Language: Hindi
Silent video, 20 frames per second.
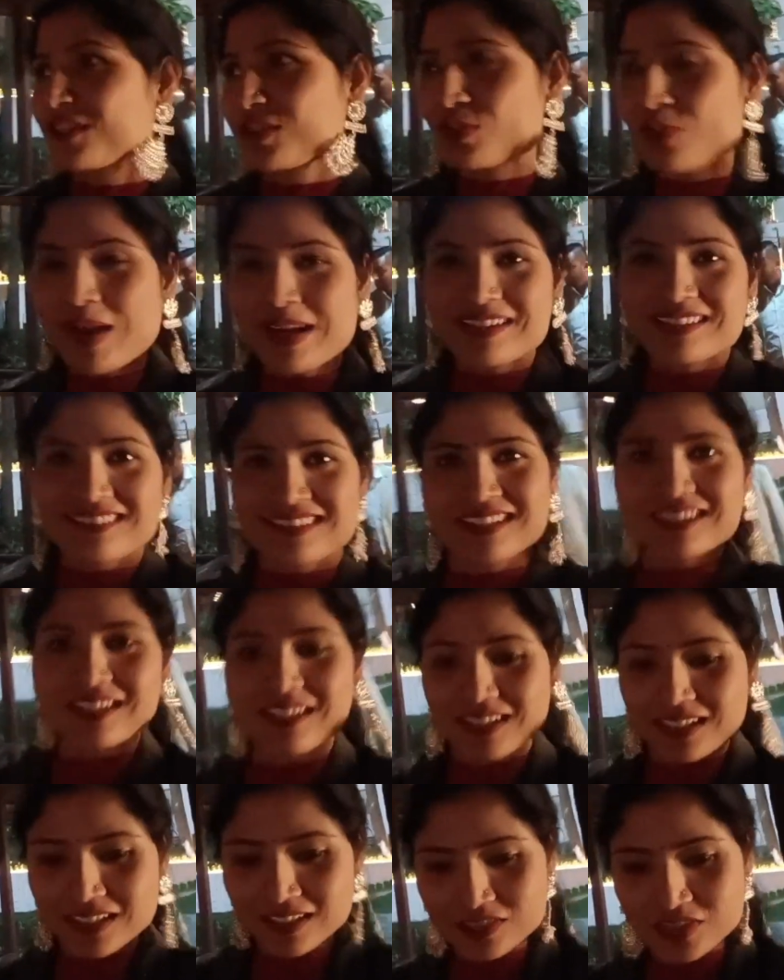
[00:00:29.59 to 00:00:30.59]
स्वेटर या
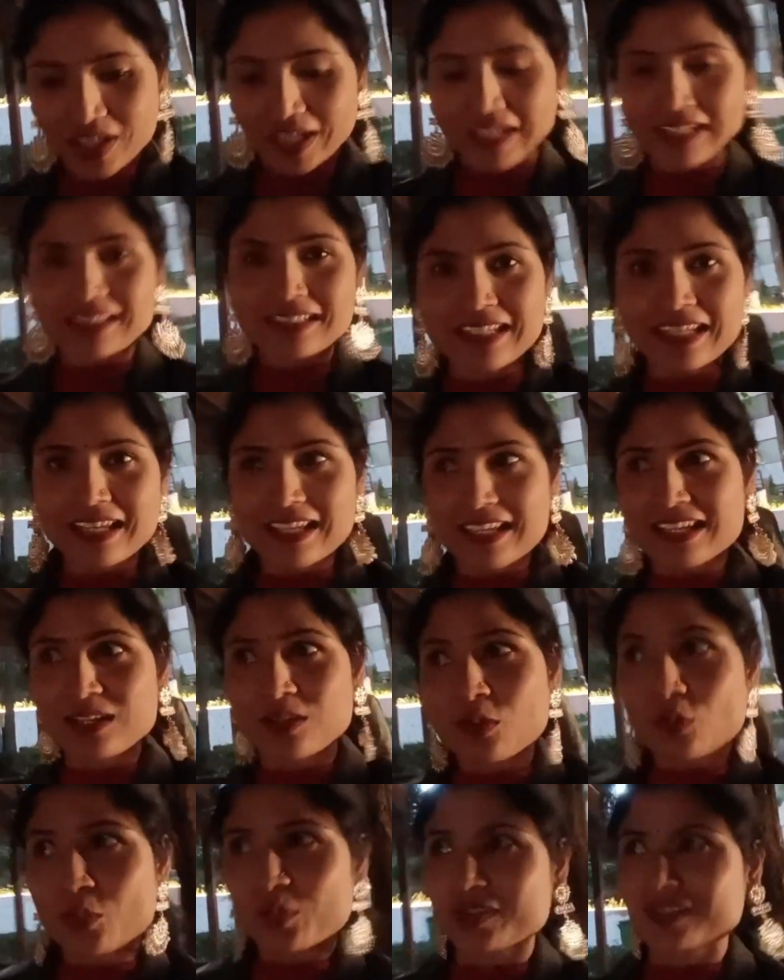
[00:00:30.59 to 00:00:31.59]
जैकेट के हैं या
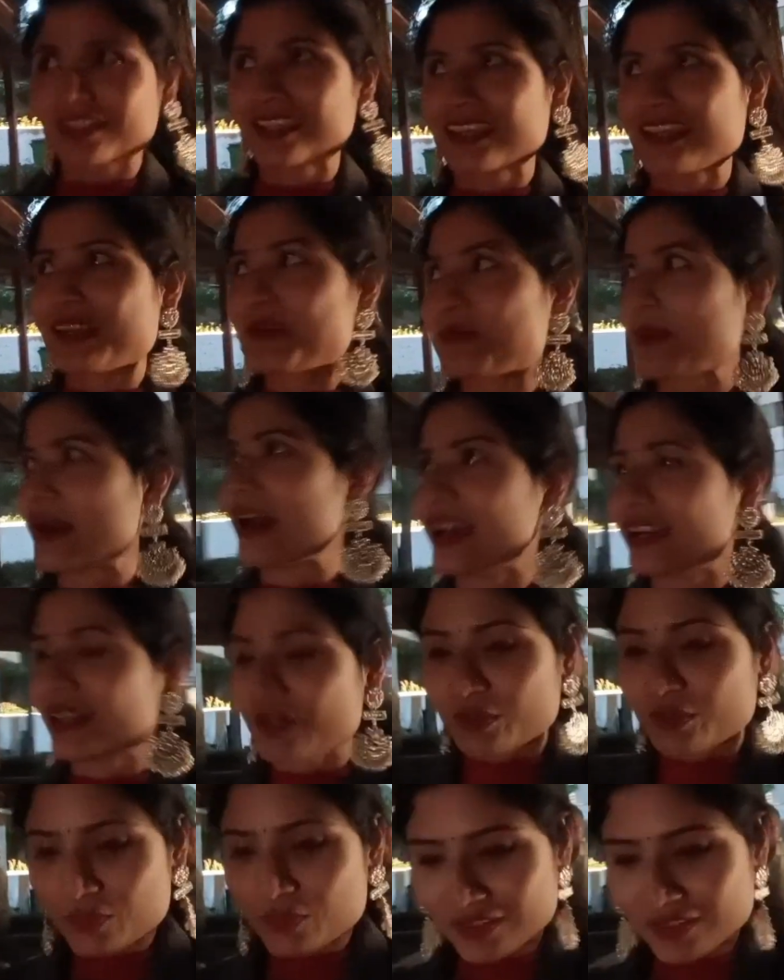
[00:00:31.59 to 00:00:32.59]
कोट के हैं
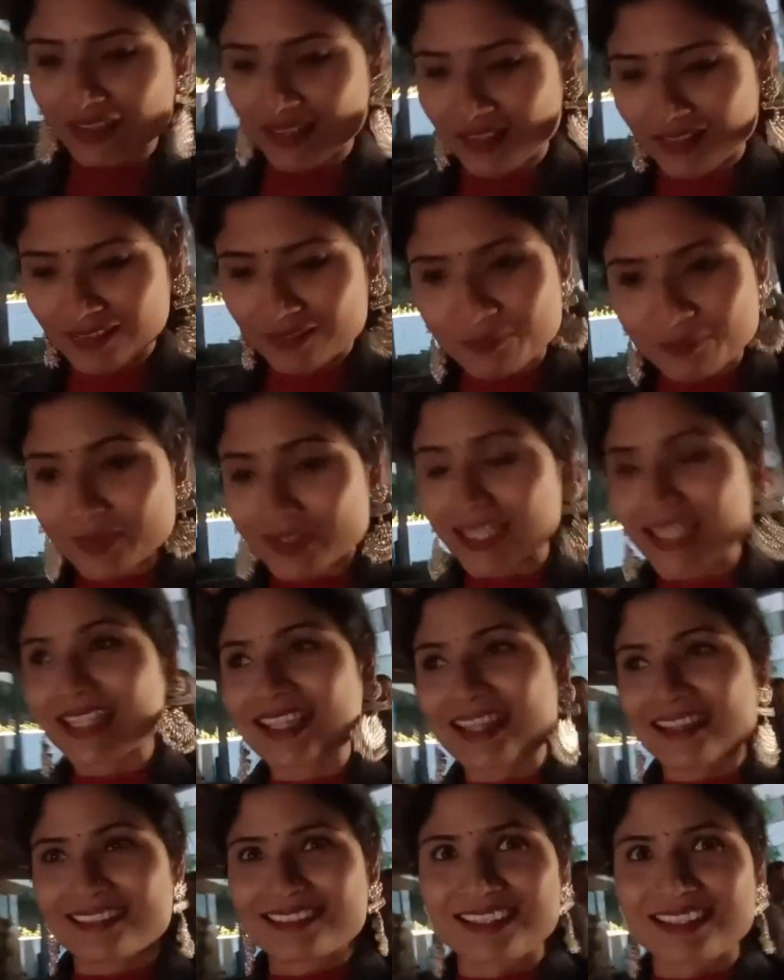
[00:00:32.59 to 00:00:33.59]
का उनके हालात पता नहीं
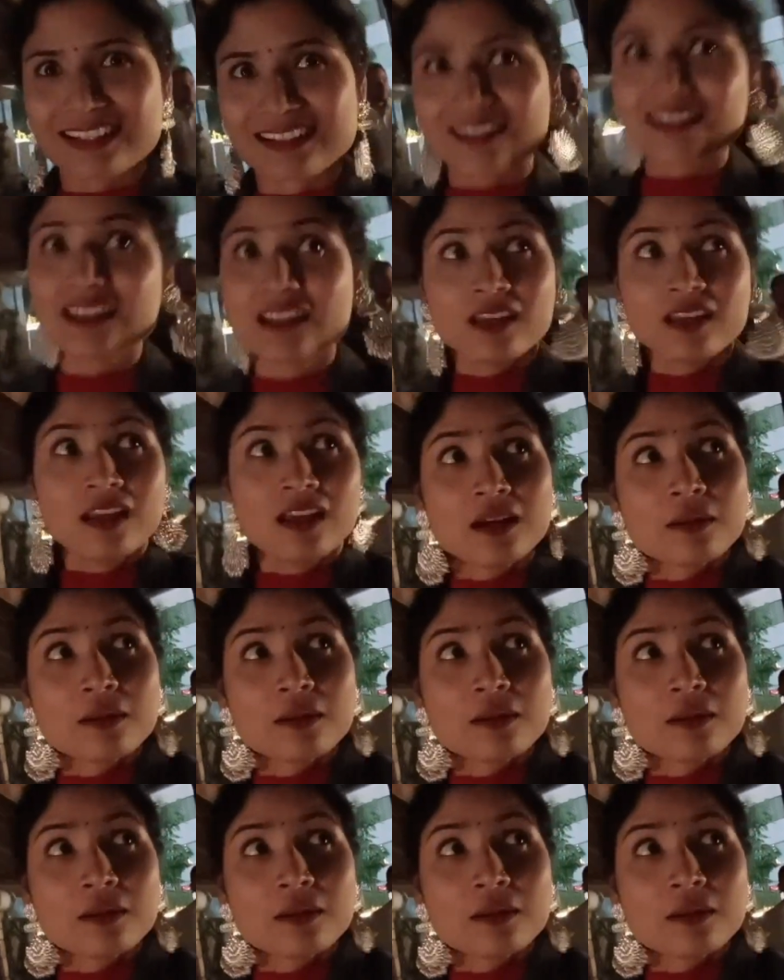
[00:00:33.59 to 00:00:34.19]
कैसे कर रहे हैं